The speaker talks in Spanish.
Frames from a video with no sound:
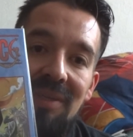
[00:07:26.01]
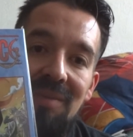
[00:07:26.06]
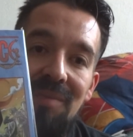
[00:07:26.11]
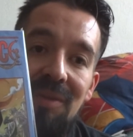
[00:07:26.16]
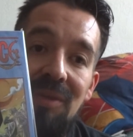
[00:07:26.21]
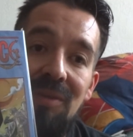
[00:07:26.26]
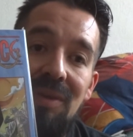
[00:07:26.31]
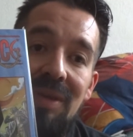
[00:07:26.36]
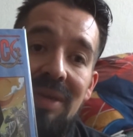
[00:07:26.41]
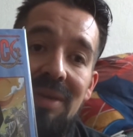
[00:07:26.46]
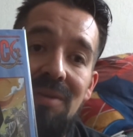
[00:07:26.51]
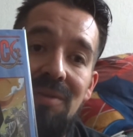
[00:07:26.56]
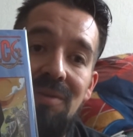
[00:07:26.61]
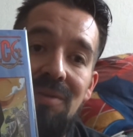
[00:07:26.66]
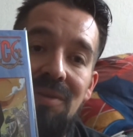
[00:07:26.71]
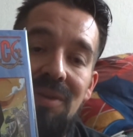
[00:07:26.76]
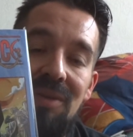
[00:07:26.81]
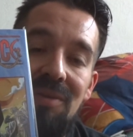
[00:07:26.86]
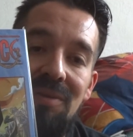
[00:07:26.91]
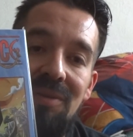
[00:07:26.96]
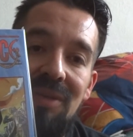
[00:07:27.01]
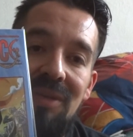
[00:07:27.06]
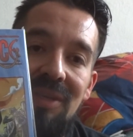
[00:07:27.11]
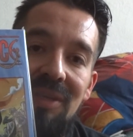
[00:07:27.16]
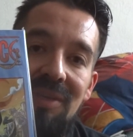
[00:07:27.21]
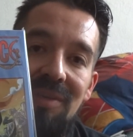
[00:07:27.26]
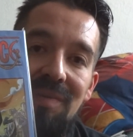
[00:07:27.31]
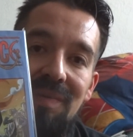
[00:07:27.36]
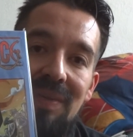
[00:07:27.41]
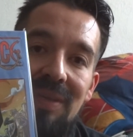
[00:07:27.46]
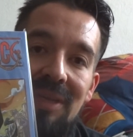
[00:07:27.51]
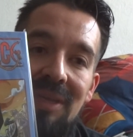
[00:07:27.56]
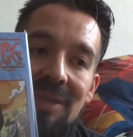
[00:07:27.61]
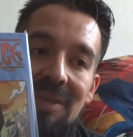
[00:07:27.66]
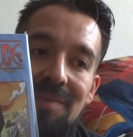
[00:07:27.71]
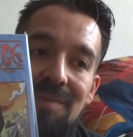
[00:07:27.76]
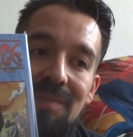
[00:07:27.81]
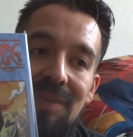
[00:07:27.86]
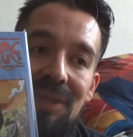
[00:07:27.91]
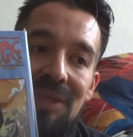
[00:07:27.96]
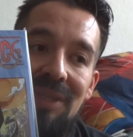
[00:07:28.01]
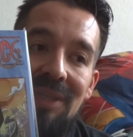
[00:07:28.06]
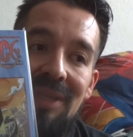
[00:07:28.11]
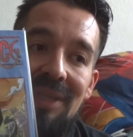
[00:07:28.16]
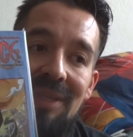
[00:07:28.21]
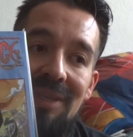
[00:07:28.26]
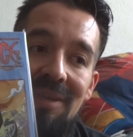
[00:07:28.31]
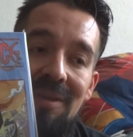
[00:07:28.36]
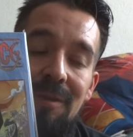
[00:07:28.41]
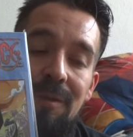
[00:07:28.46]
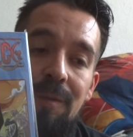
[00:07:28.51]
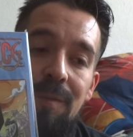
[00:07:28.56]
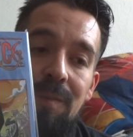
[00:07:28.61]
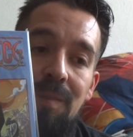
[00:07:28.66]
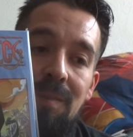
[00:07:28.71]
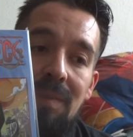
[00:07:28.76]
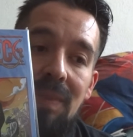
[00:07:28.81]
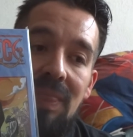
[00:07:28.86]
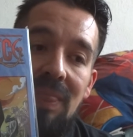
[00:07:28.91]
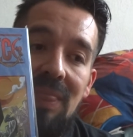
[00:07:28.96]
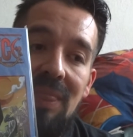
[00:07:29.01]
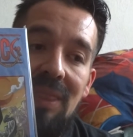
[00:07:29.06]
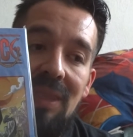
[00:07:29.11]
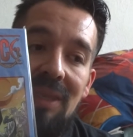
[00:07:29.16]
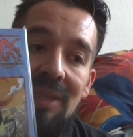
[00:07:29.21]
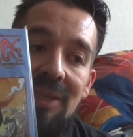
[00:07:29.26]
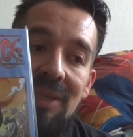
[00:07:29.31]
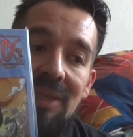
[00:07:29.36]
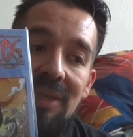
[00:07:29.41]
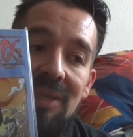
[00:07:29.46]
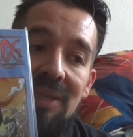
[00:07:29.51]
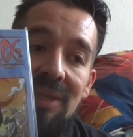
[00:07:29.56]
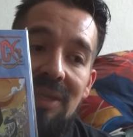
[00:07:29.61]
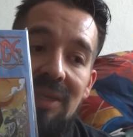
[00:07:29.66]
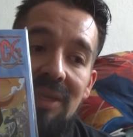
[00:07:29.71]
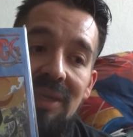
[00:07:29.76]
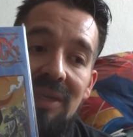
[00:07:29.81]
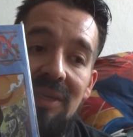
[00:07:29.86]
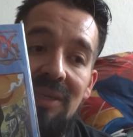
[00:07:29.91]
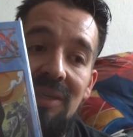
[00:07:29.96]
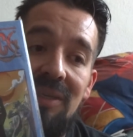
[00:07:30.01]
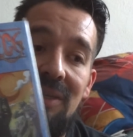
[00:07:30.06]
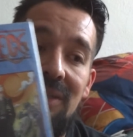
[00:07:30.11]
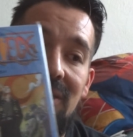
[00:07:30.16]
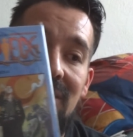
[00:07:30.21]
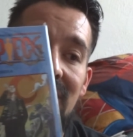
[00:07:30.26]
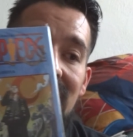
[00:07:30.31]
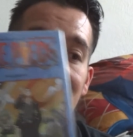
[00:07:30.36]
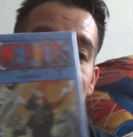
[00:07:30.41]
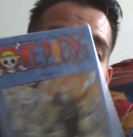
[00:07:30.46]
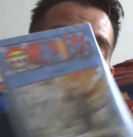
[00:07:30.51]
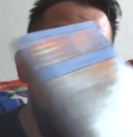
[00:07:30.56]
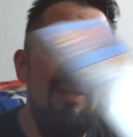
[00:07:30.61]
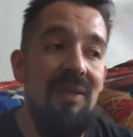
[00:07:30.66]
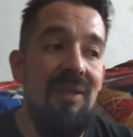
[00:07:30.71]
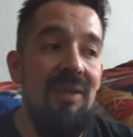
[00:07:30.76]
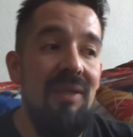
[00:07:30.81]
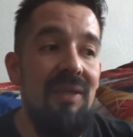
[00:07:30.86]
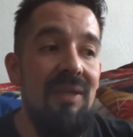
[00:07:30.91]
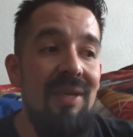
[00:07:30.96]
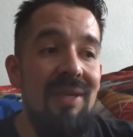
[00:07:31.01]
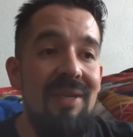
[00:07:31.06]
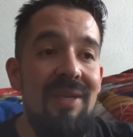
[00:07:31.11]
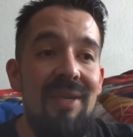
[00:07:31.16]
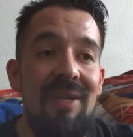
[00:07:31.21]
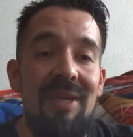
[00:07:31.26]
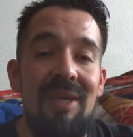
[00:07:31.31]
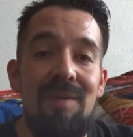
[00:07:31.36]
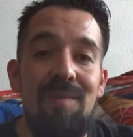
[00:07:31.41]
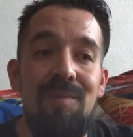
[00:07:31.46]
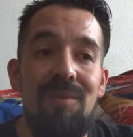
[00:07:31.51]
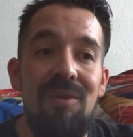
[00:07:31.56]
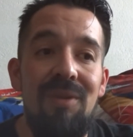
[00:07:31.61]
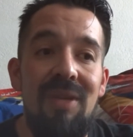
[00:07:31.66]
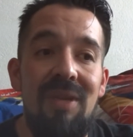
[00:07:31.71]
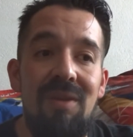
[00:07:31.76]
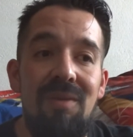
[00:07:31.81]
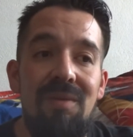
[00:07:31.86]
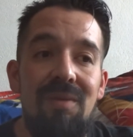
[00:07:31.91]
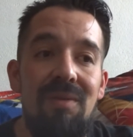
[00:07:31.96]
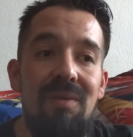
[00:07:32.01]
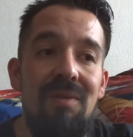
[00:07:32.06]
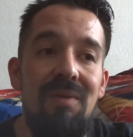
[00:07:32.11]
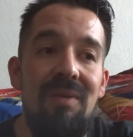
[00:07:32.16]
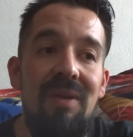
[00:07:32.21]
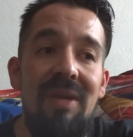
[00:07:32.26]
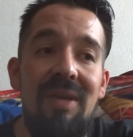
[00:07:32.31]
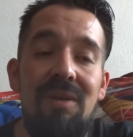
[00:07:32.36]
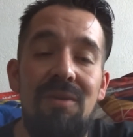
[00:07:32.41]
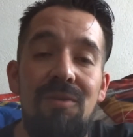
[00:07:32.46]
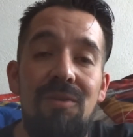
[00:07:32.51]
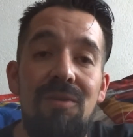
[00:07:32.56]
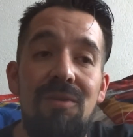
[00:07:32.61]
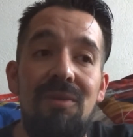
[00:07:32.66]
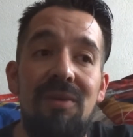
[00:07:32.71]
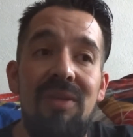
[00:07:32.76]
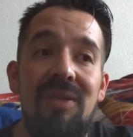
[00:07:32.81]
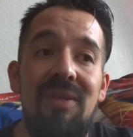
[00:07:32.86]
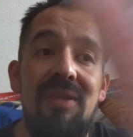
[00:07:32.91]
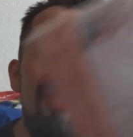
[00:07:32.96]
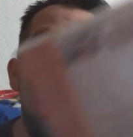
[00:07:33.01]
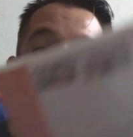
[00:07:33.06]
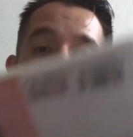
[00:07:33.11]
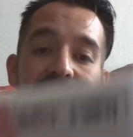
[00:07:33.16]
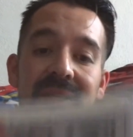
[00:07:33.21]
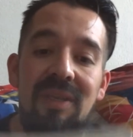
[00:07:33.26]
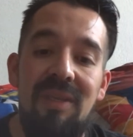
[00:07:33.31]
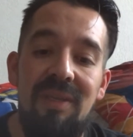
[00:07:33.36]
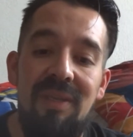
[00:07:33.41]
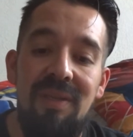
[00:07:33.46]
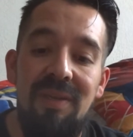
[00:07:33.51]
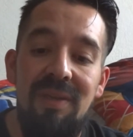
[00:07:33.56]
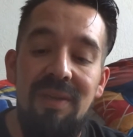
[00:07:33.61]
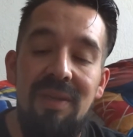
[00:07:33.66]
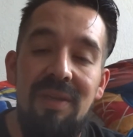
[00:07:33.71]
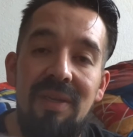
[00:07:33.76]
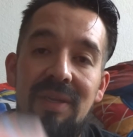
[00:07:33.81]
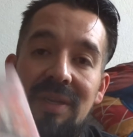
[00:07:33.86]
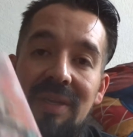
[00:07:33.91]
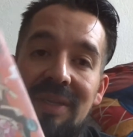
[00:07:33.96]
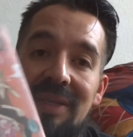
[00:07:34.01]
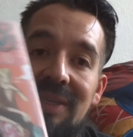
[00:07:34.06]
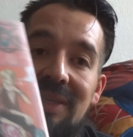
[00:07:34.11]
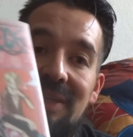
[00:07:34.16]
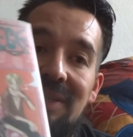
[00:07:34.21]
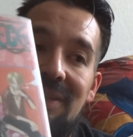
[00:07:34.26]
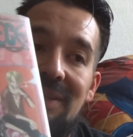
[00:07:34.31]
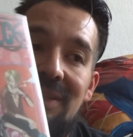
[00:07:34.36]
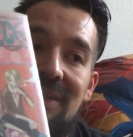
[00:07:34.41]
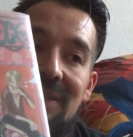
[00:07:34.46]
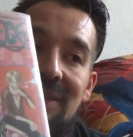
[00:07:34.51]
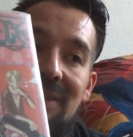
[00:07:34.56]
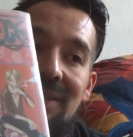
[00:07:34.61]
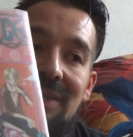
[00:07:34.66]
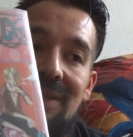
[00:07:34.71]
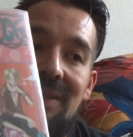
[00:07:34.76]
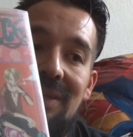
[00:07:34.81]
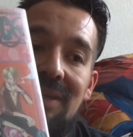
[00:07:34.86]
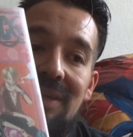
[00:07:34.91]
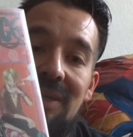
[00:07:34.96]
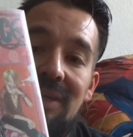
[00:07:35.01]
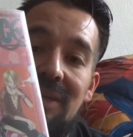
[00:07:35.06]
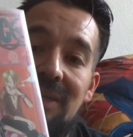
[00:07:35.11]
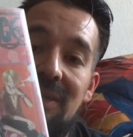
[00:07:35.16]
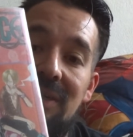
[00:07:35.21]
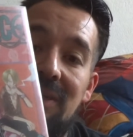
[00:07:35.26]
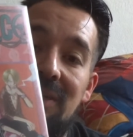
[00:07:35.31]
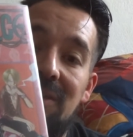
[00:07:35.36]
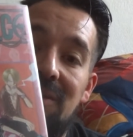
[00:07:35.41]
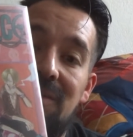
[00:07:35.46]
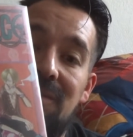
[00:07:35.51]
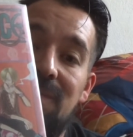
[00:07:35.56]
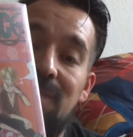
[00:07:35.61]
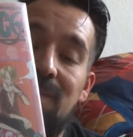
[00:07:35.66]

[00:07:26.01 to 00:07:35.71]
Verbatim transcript: Bueno, ha roto récords Guinness de, ventas. Y este. Y allá en Japón ha, ha roto este. distintos.